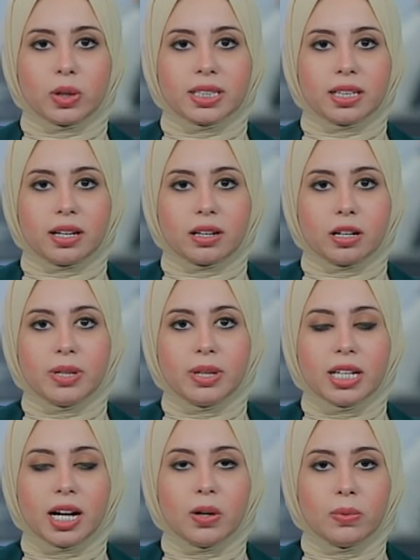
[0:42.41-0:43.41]

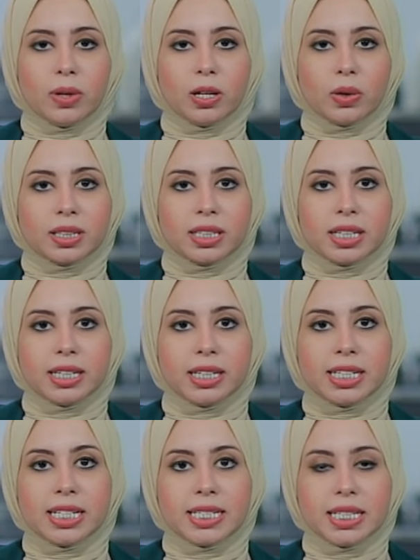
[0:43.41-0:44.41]
العربية واللغة
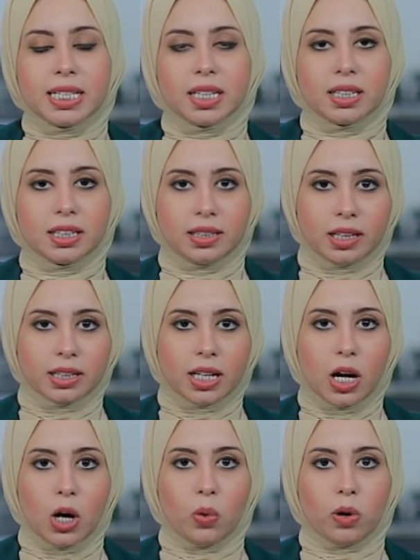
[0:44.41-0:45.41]
الإنجليزية أيضا
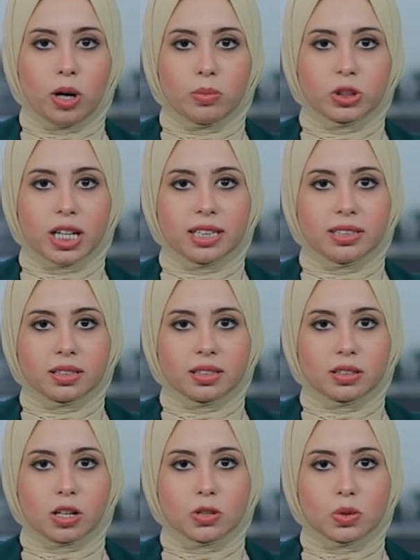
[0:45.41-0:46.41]
ومتعددة
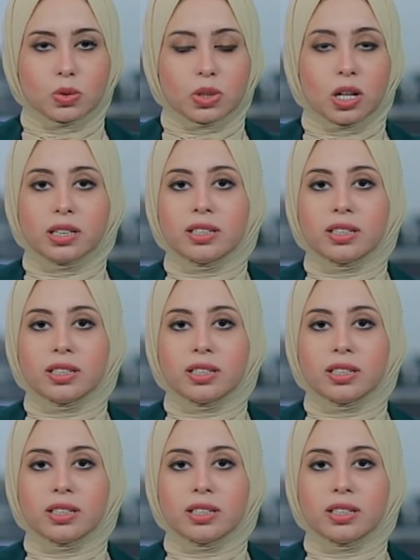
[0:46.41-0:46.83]
التخصصات